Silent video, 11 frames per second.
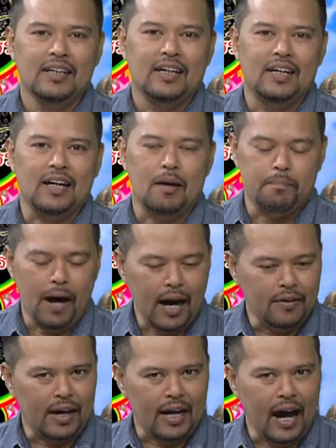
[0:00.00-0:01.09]
นะครับผ่าน
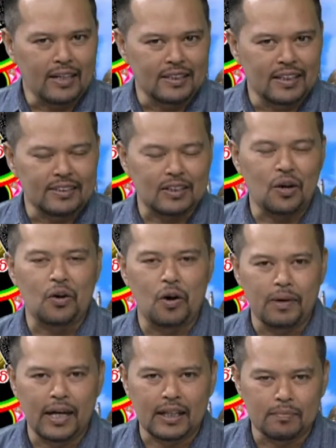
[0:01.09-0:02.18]
รายการเดอะสตอร์ขอ
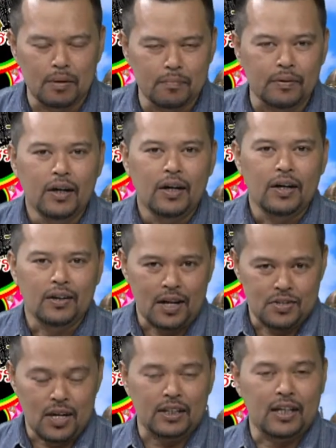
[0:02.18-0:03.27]
เพลงที่ผมรา
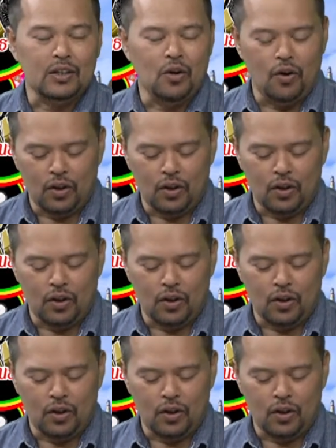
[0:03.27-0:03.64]
เชนกิ่งทอง